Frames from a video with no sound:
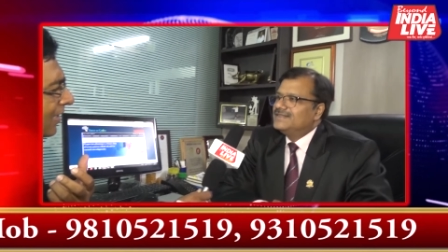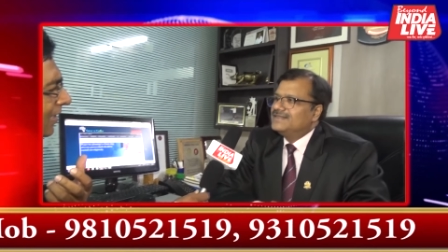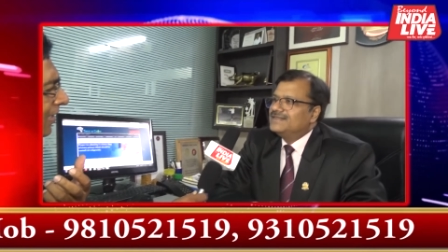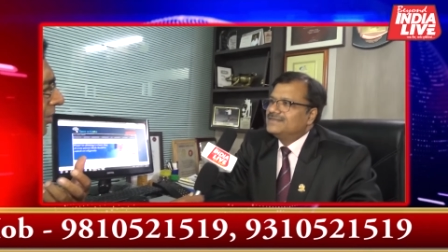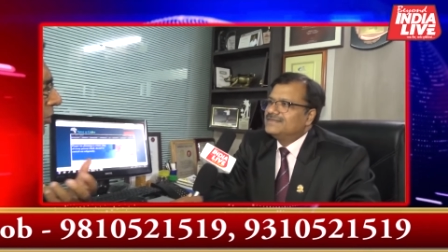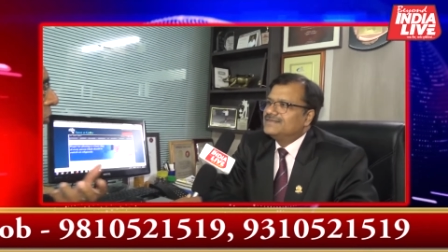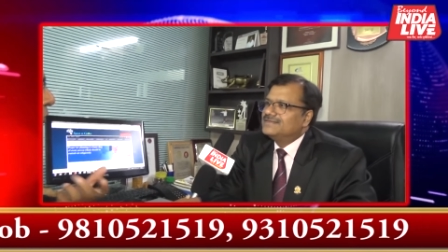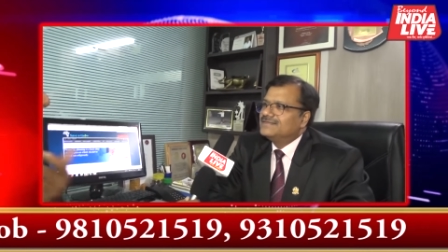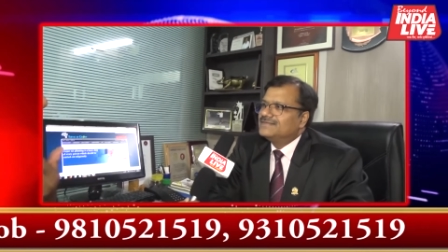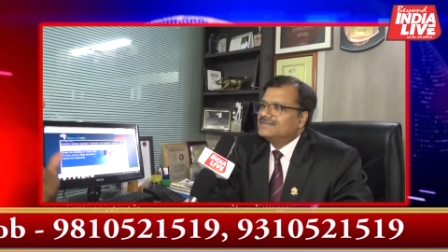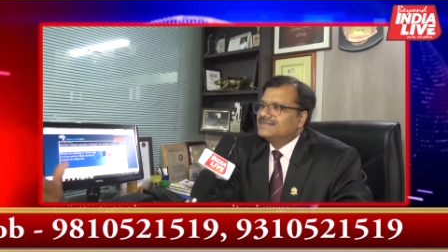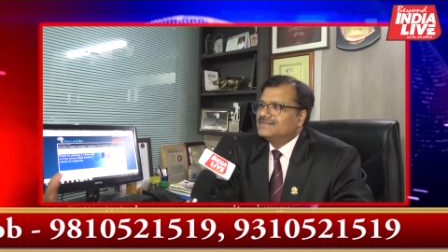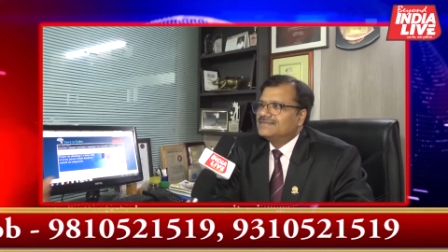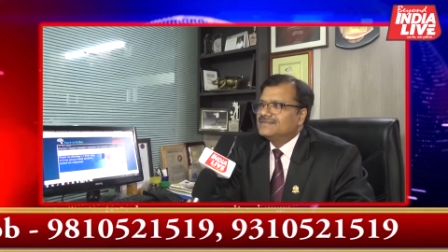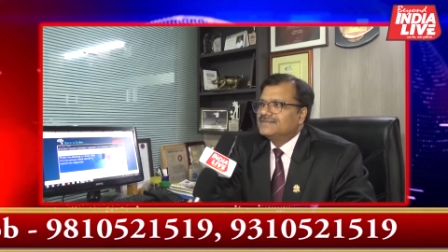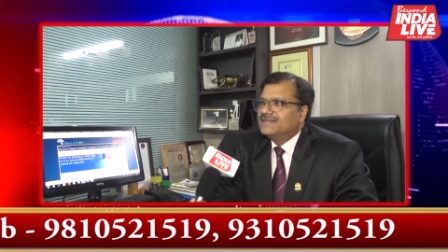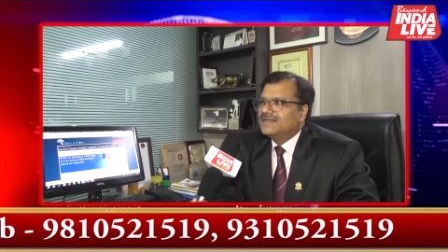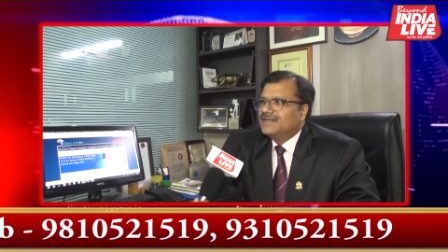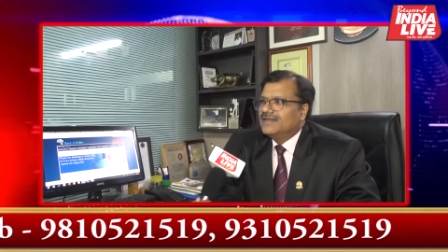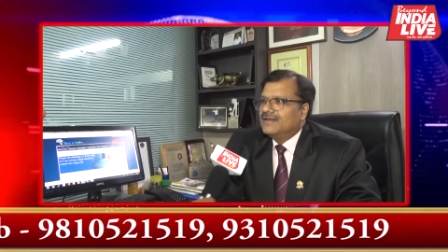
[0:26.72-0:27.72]
लेकिन क्यों करनी
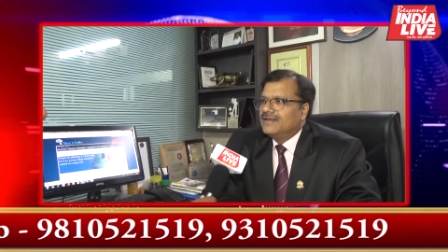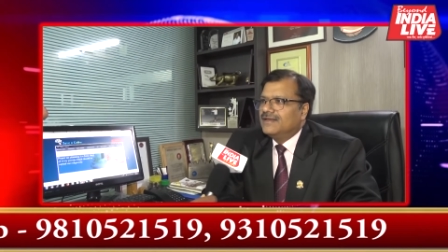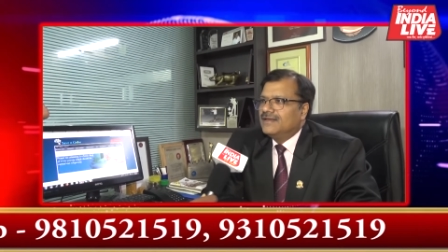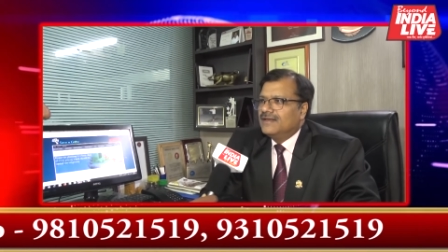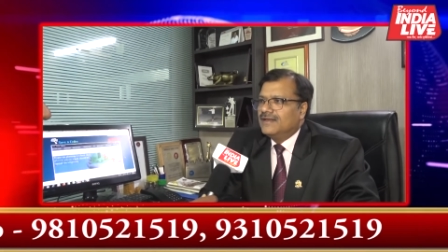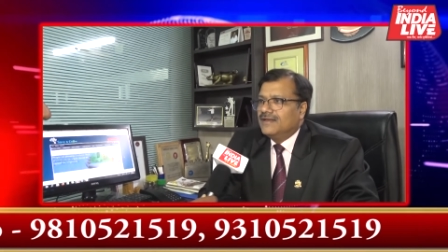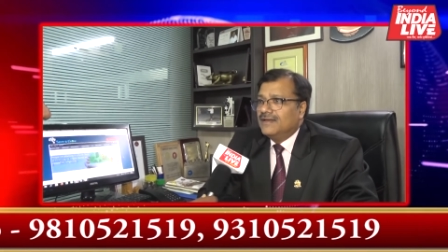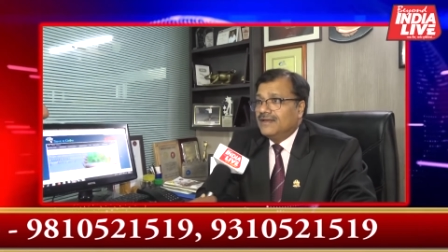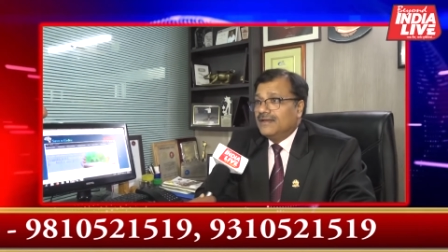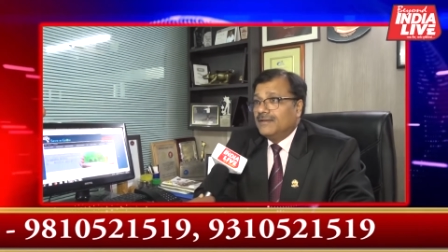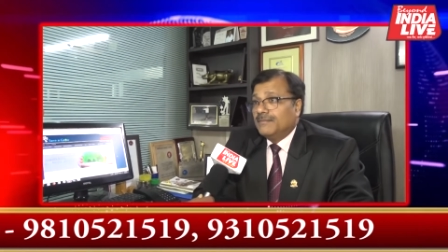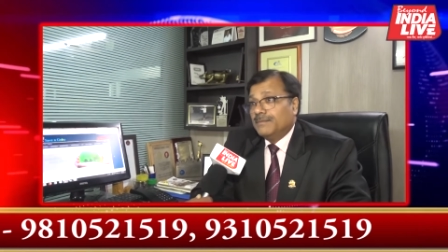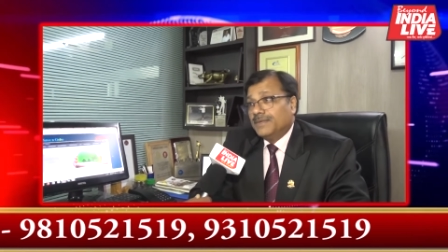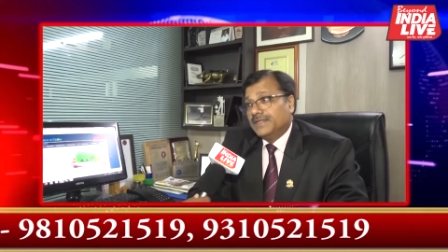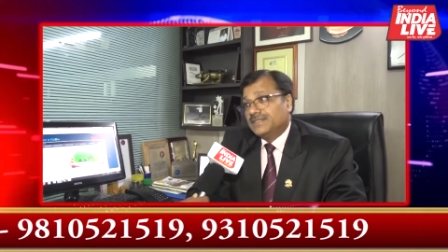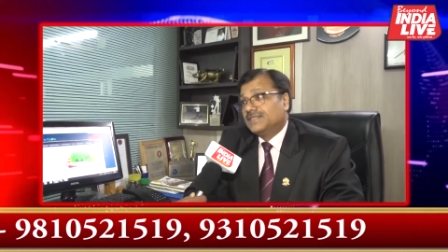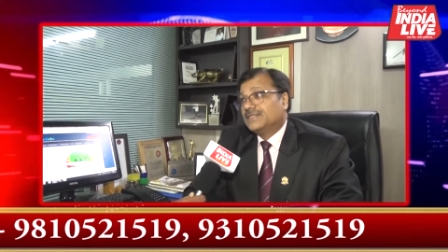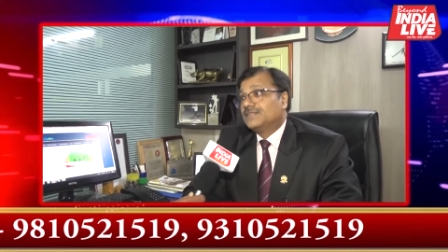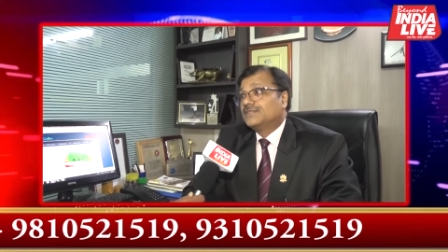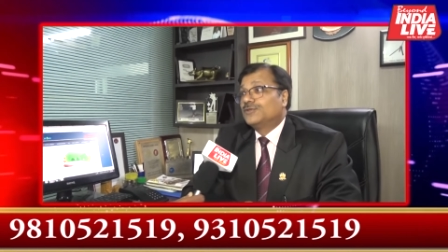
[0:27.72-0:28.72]
चाहिए
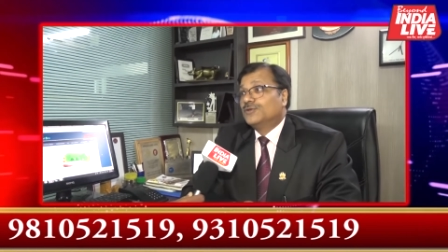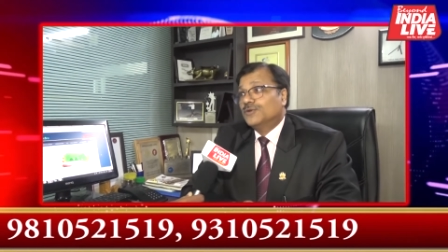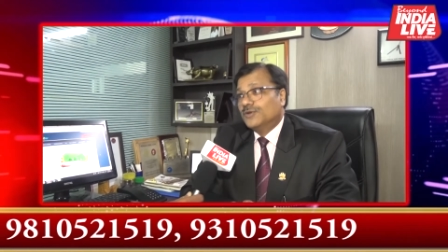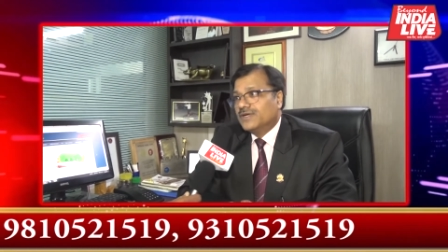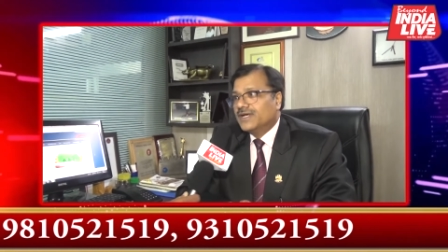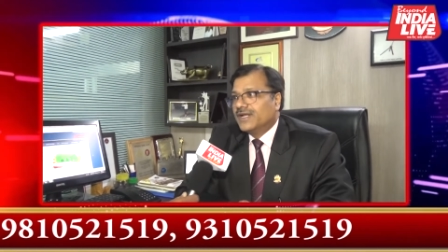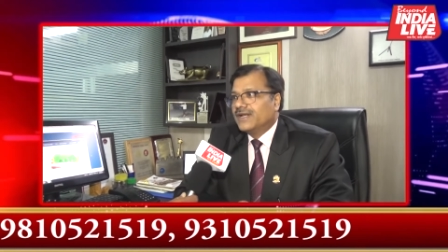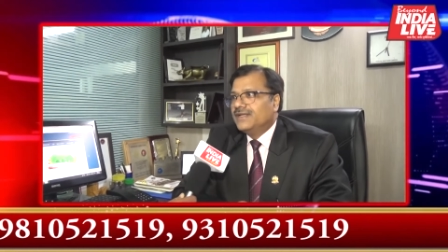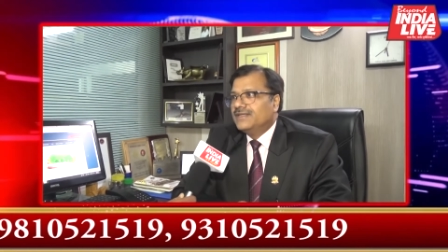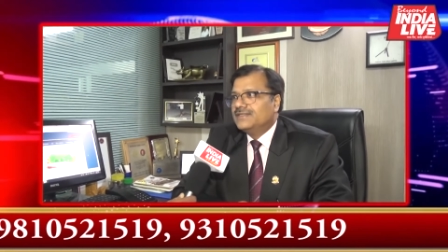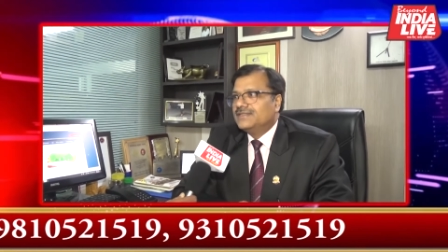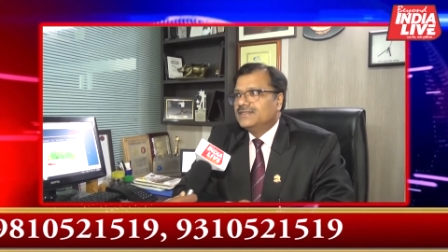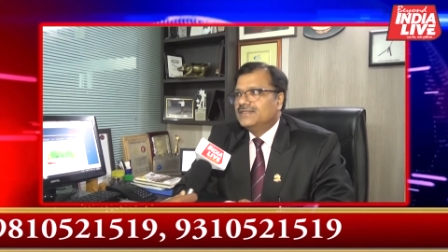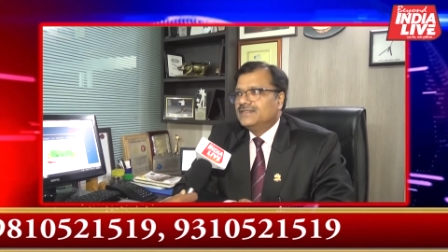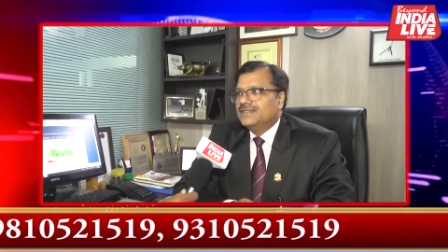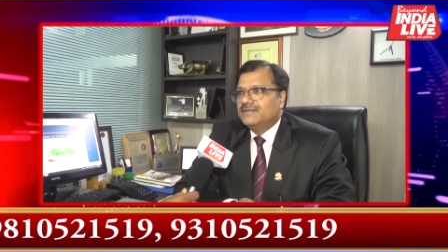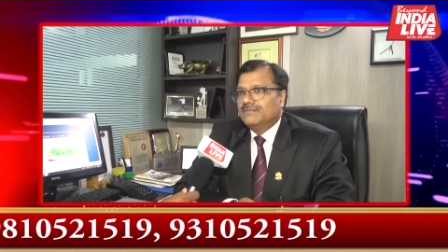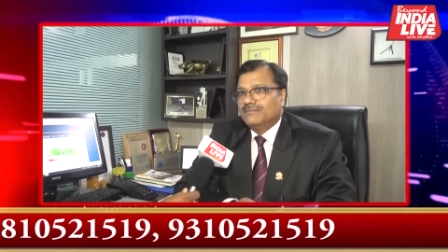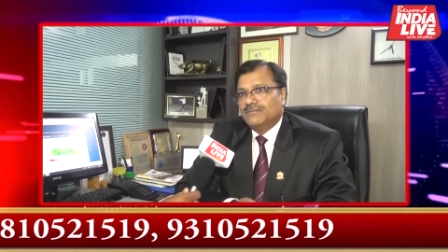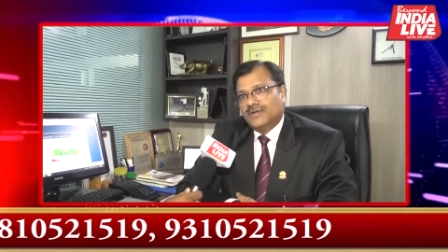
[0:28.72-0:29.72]
बचत क्यों करनी
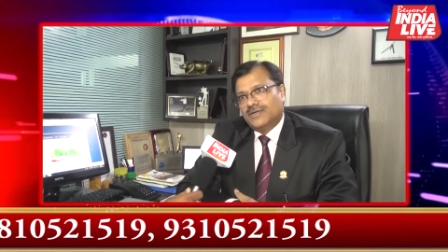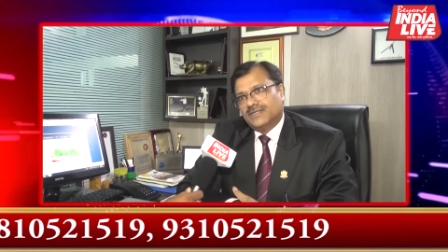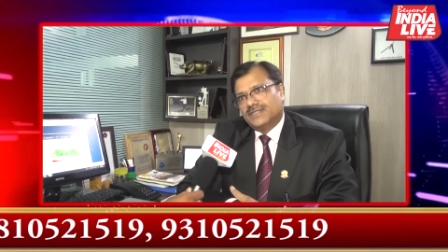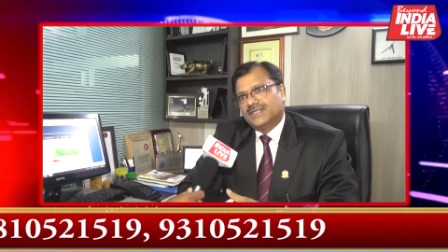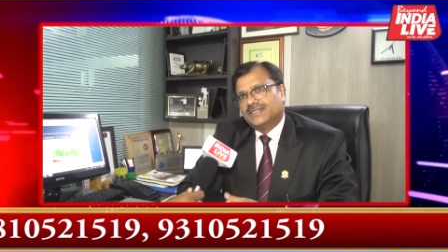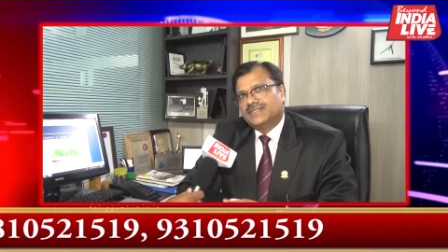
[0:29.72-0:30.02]
चाहिए जी बहुत